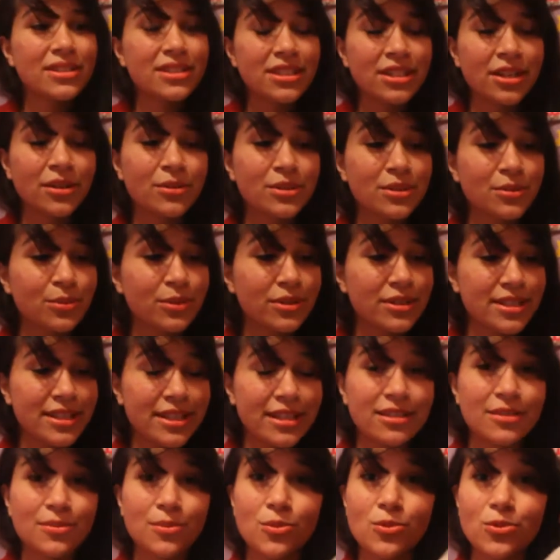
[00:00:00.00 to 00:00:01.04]
tinha umas
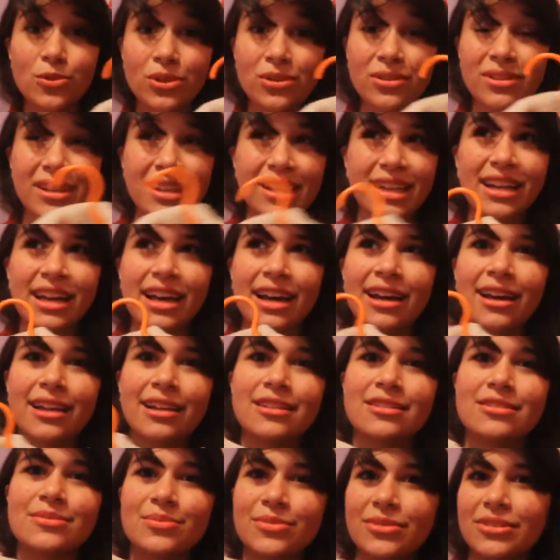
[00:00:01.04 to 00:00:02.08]
blusinhas muito
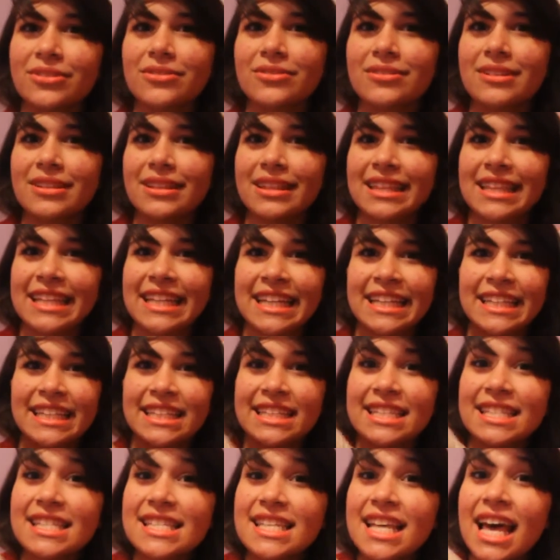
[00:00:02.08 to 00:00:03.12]
delicadas, muito
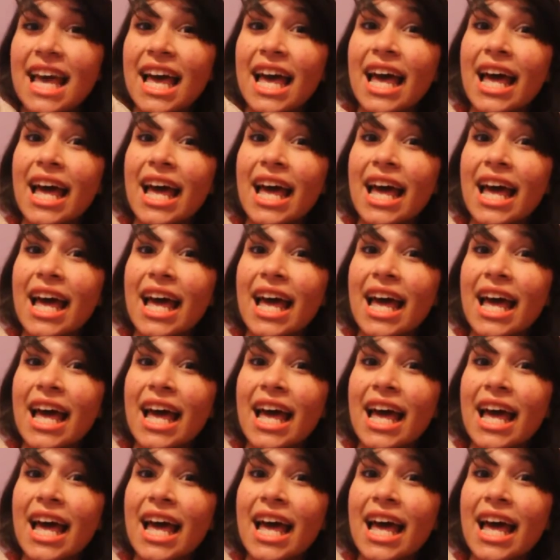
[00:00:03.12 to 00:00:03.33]
lindas.